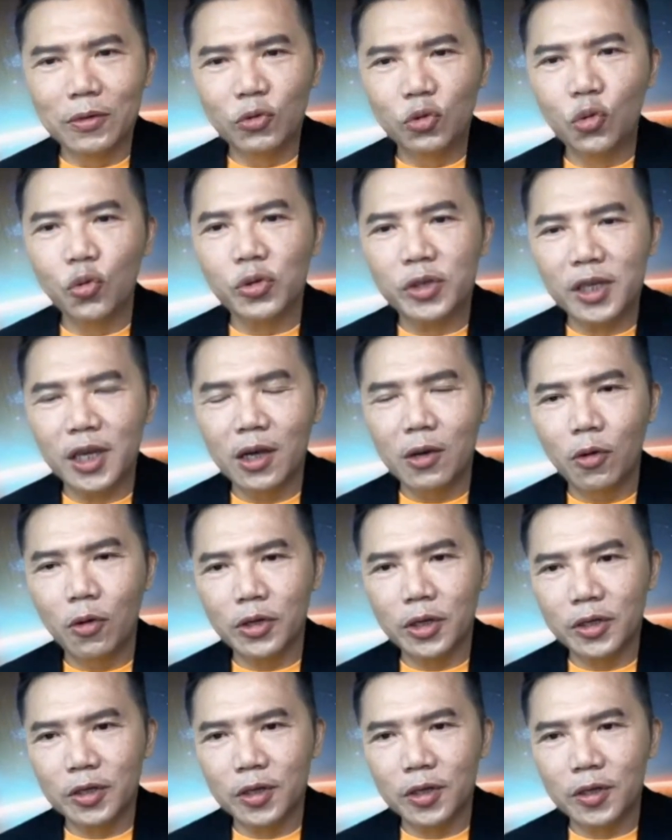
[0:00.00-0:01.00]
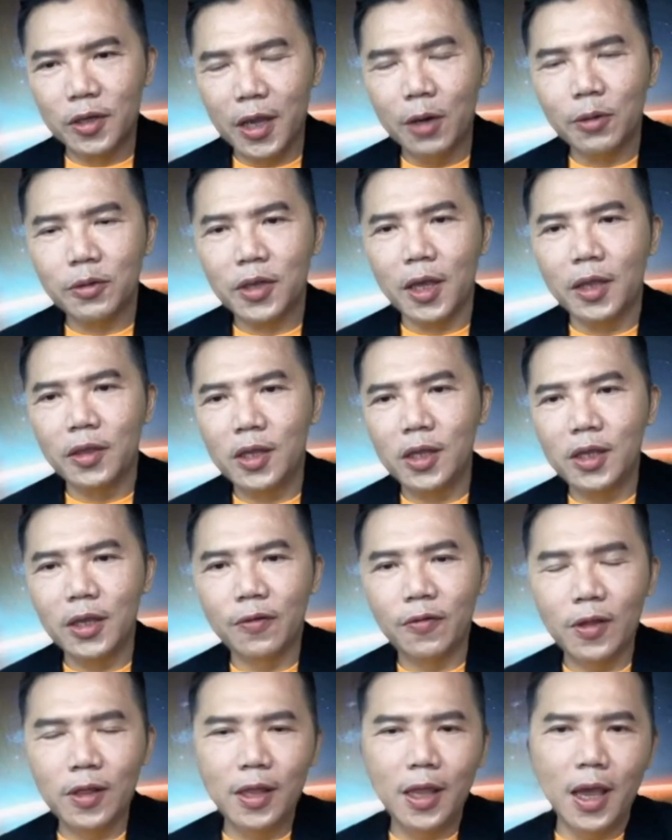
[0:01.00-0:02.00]
注射或者是吊点滴的
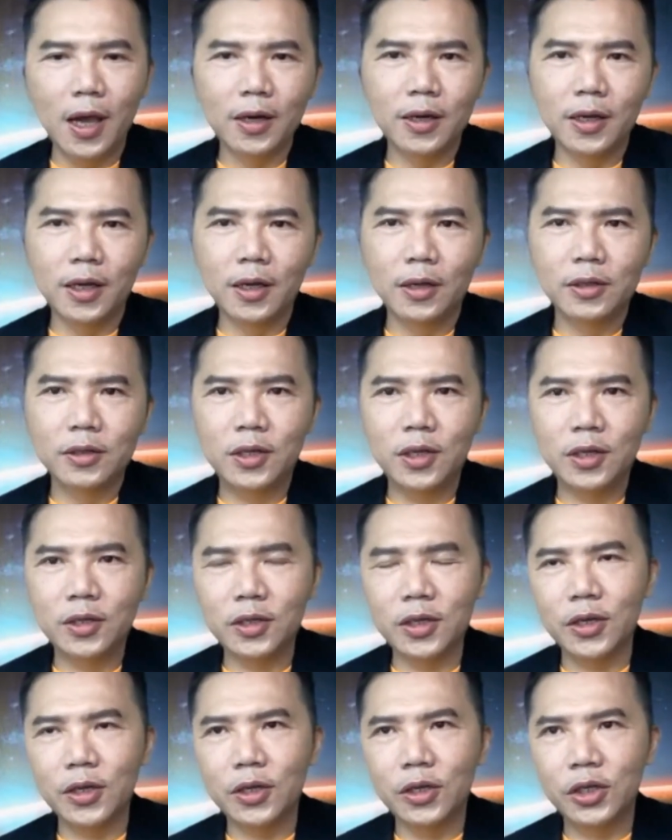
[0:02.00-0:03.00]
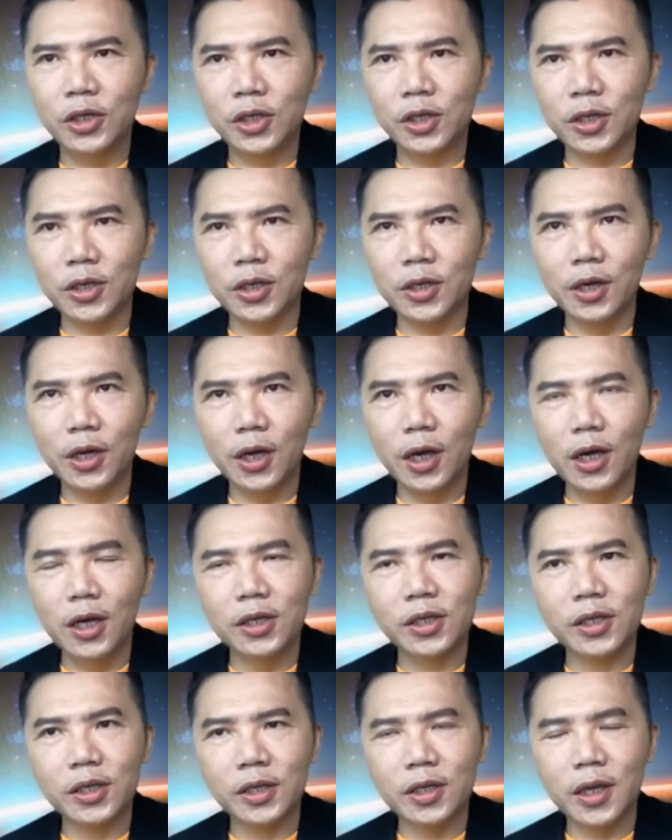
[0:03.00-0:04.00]
分量呢，其实十、二
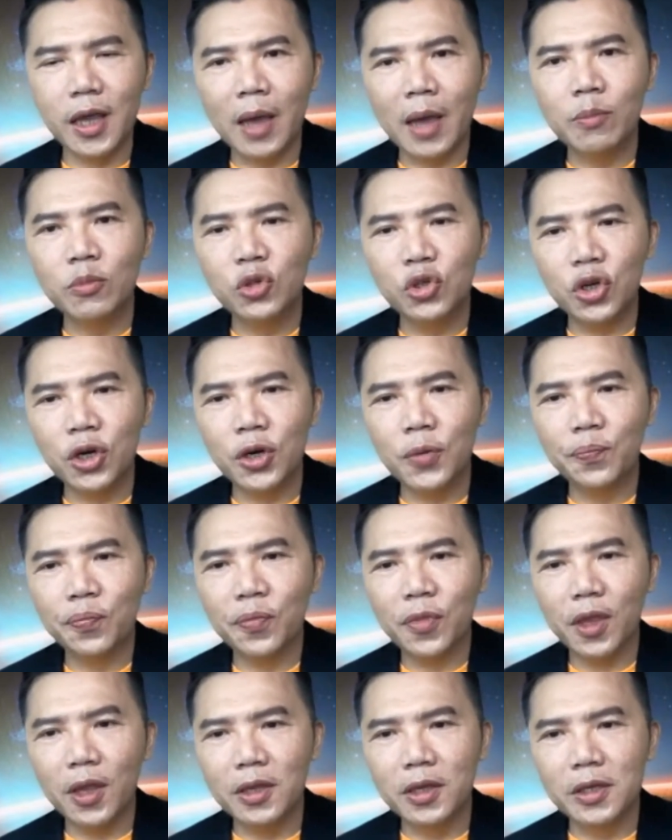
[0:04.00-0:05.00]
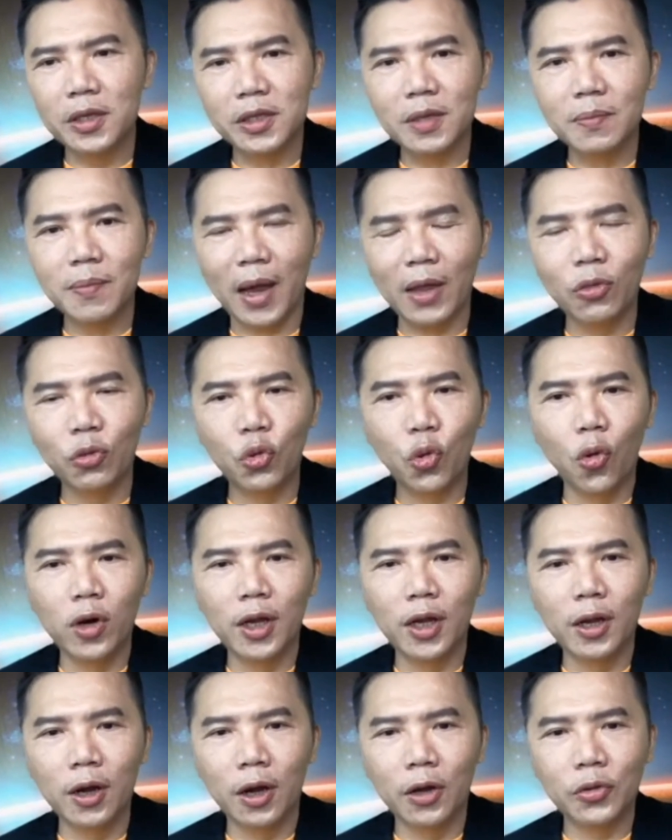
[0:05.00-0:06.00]
十 mg 已经是蛮多
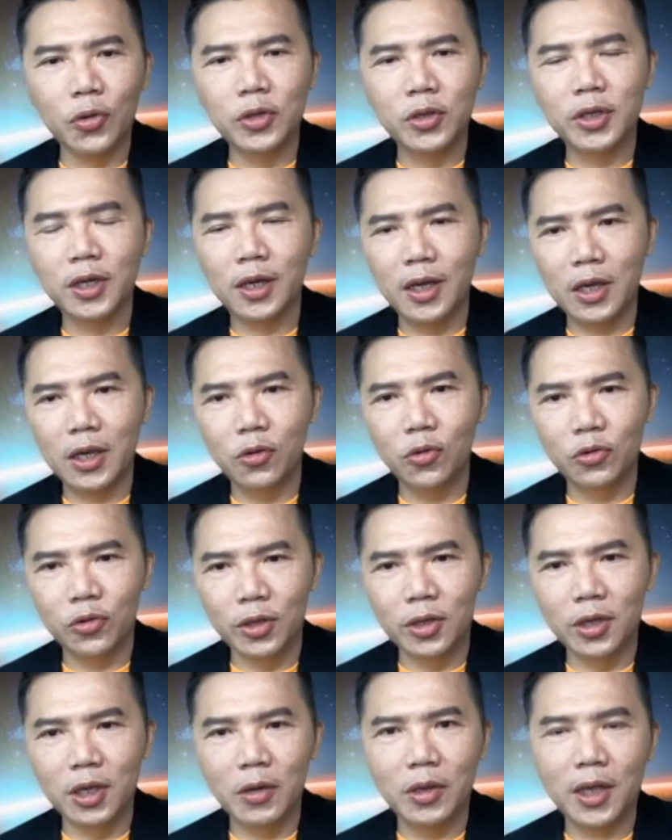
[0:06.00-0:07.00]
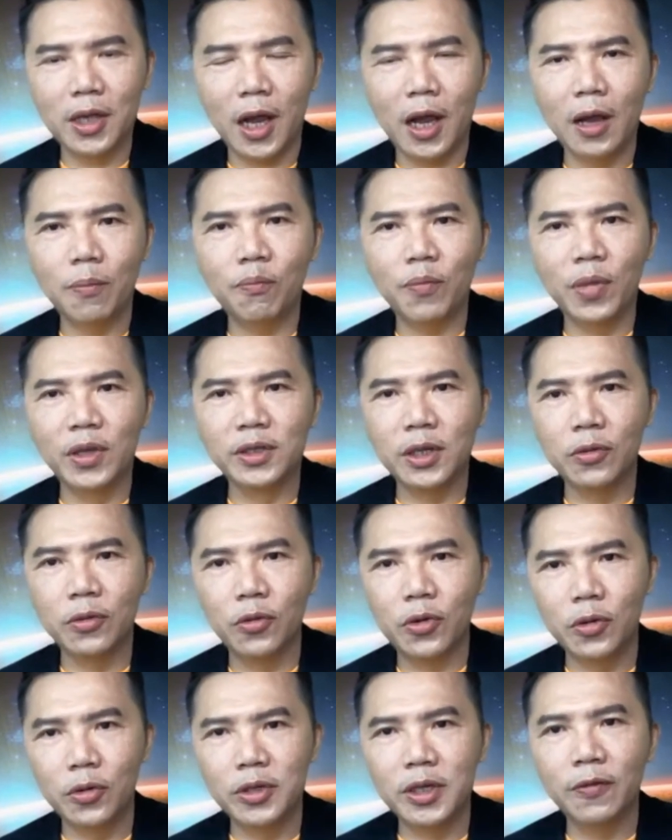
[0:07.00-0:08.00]
了啊。对这个类固醇，因为它本身
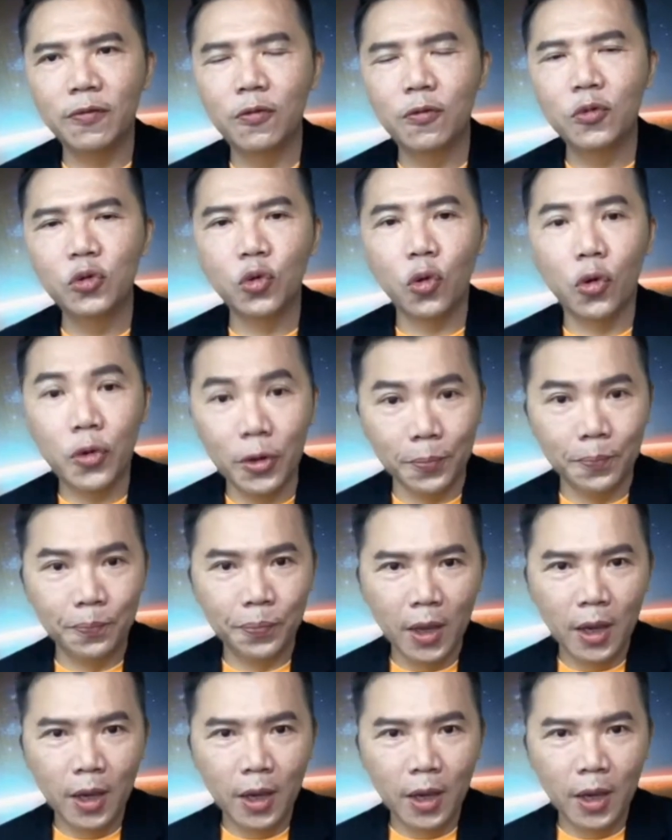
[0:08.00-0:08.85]
会有一些副作用。